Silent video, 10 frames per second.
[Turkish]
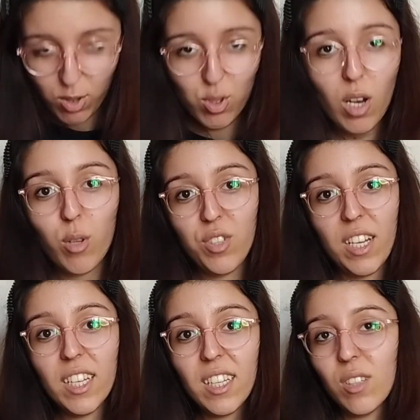Güzel
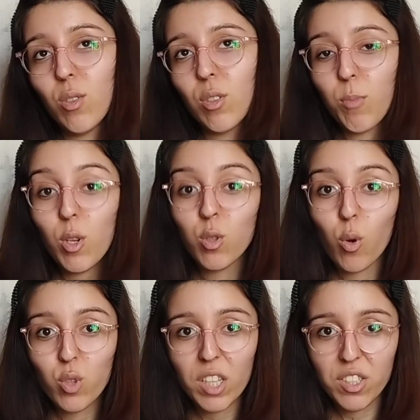olacağına inanıyorum. Böyle
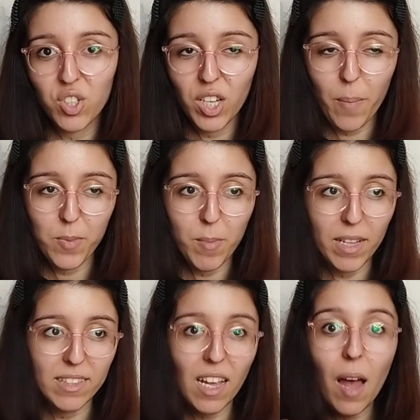nokta atışı yaptım
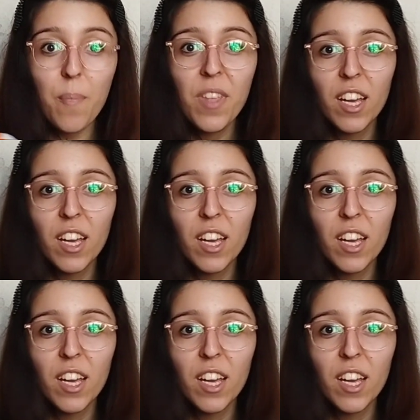hatta.